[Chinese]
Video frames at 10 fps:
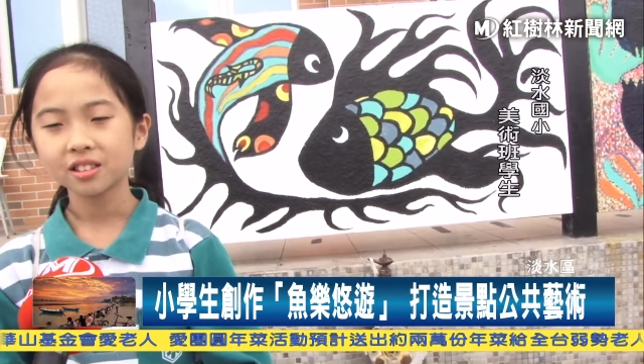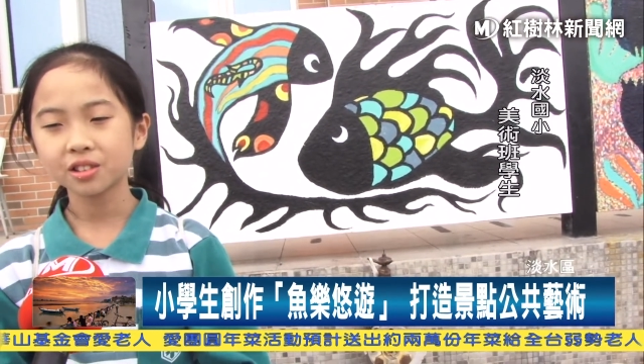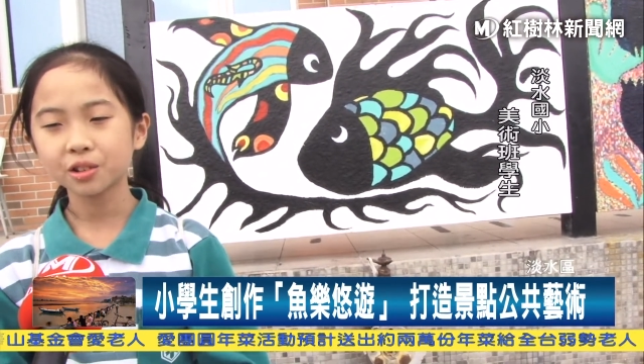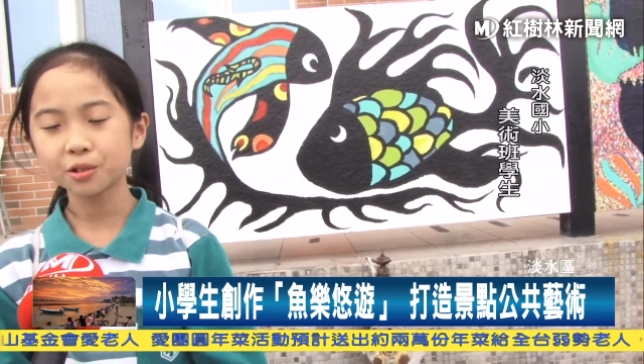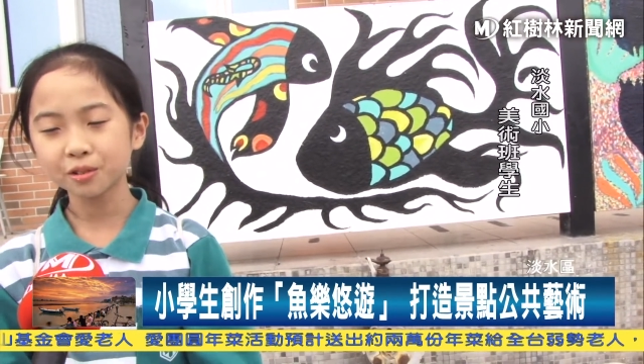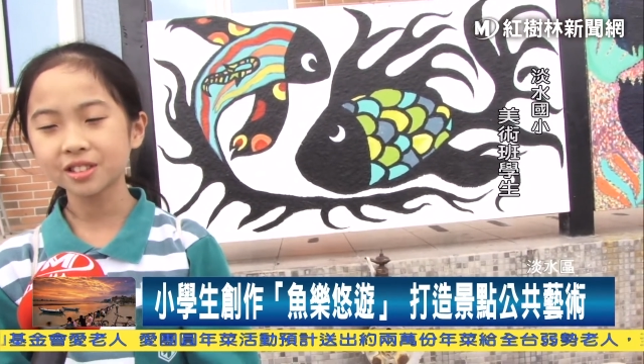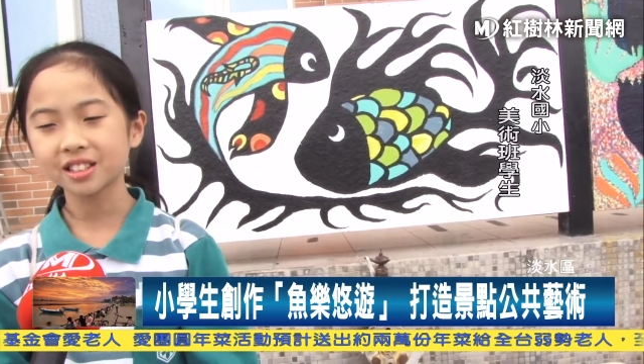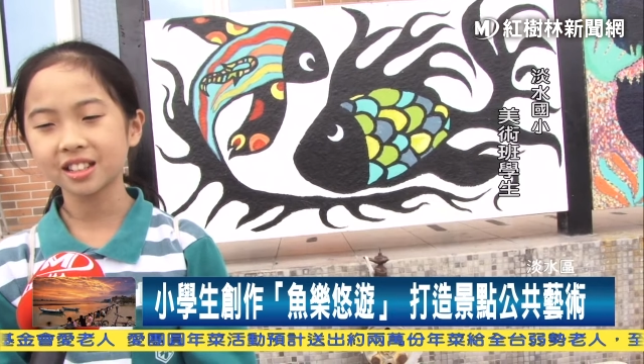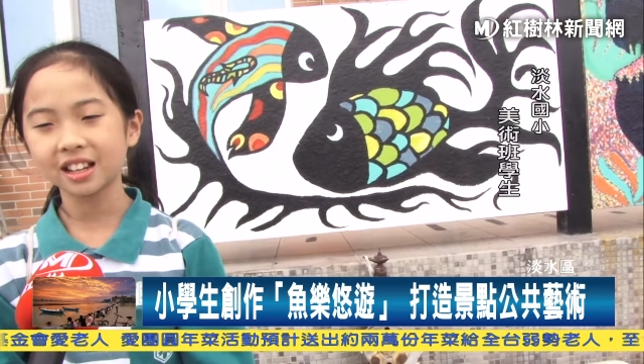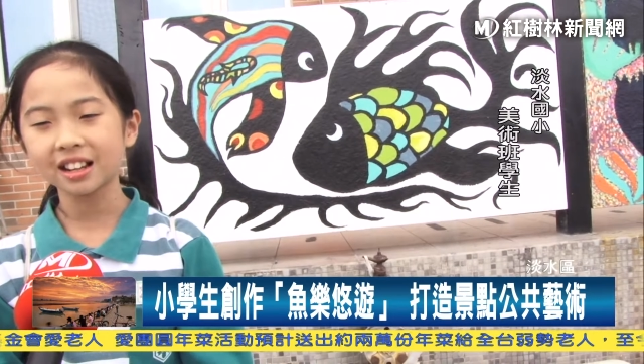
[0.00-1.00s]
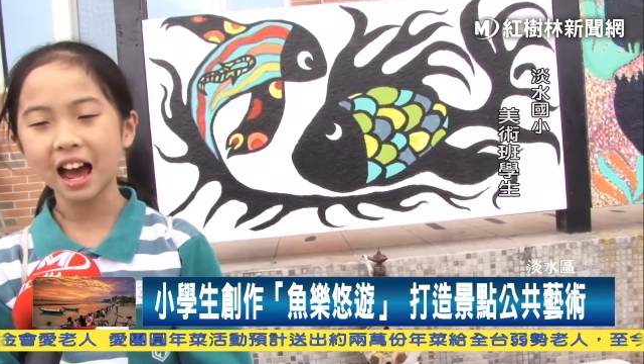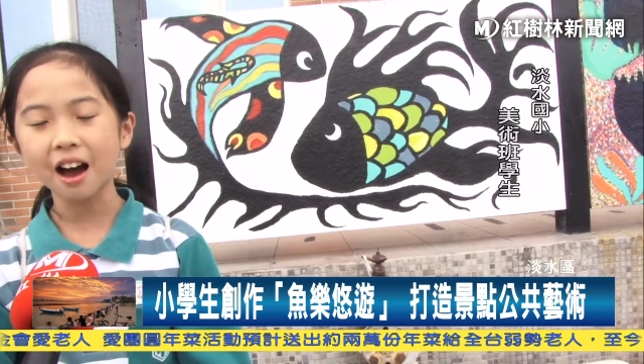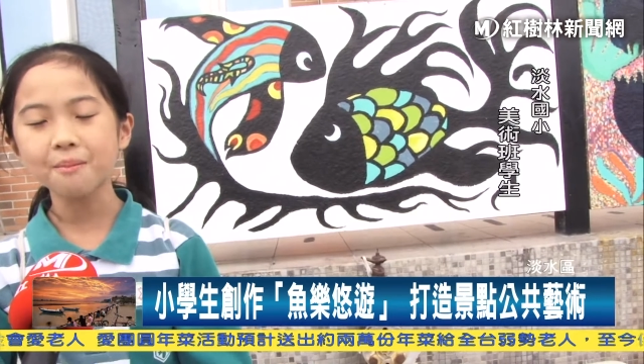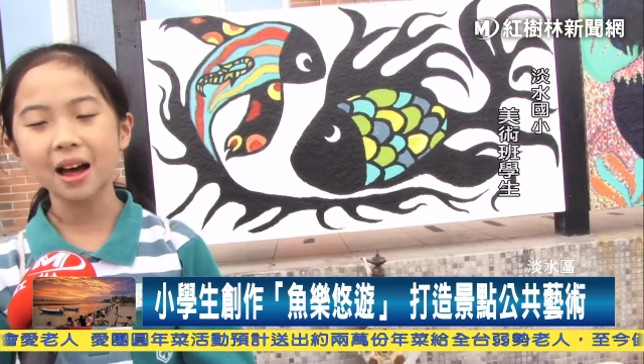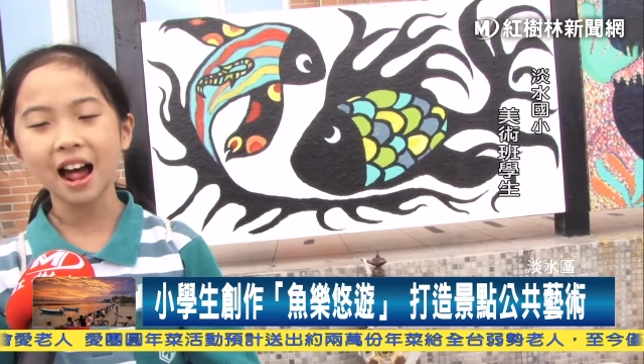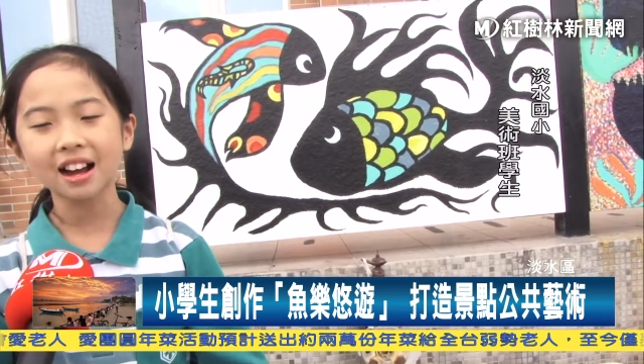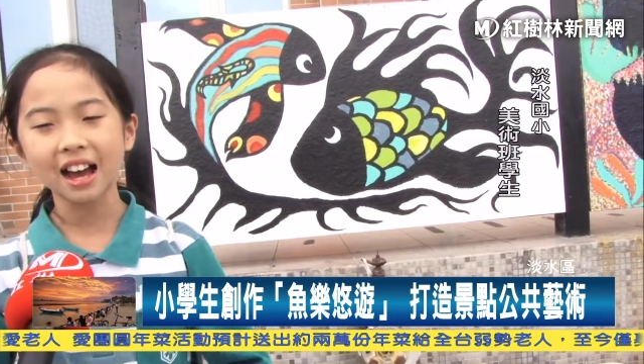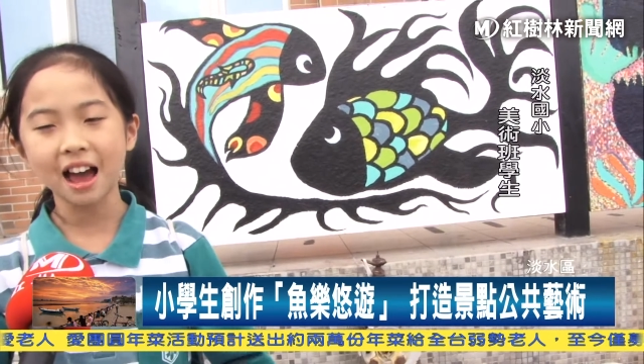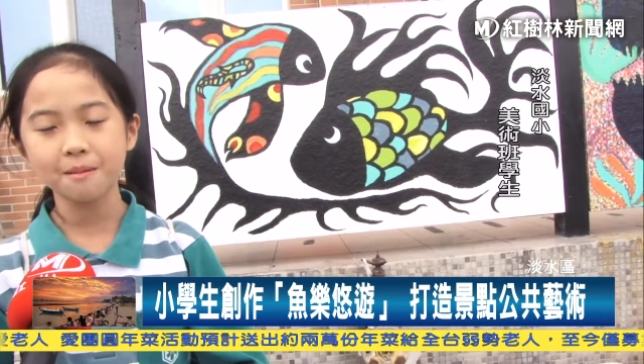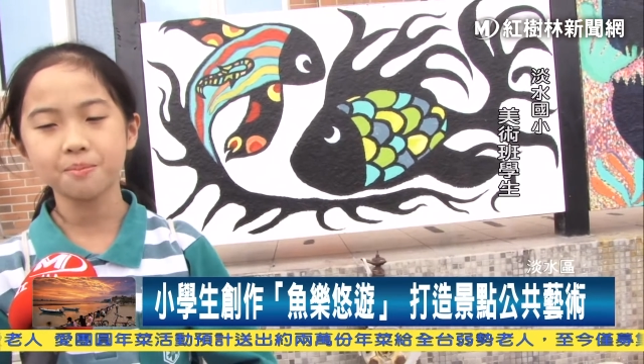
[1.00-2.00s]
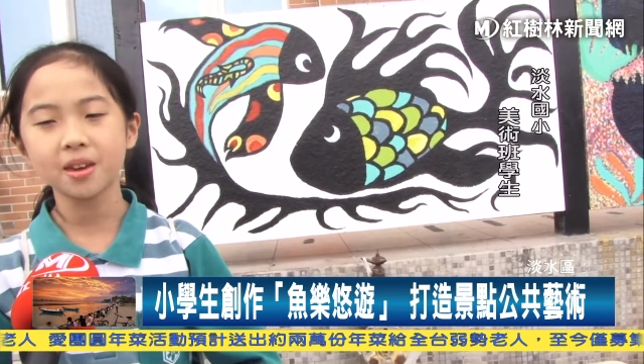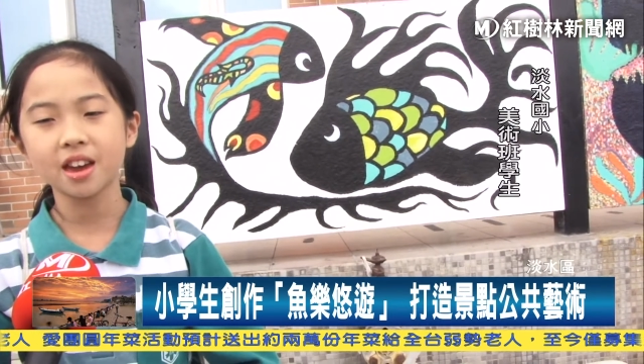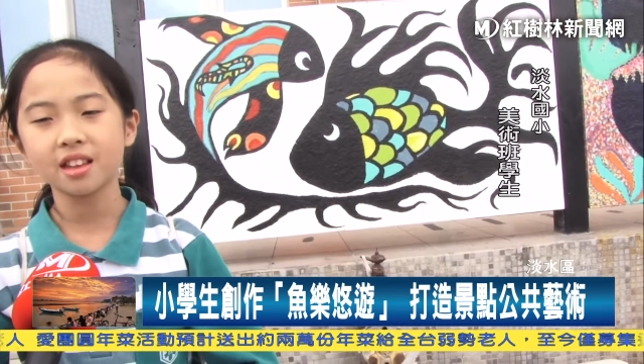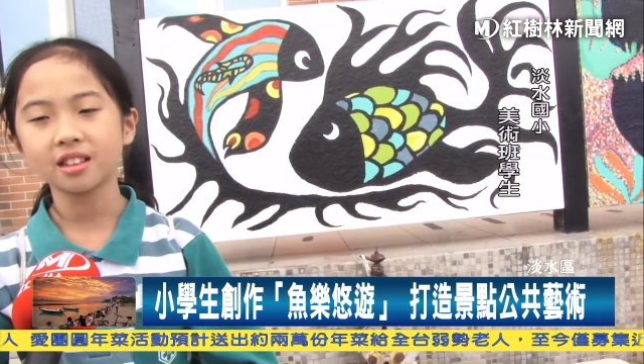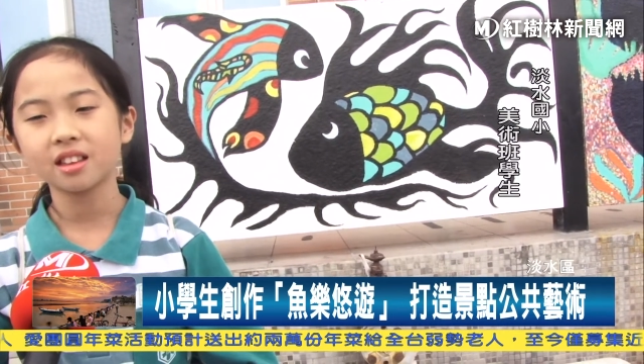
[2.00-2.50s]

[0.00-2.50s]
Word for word: 图形，然后把它改变。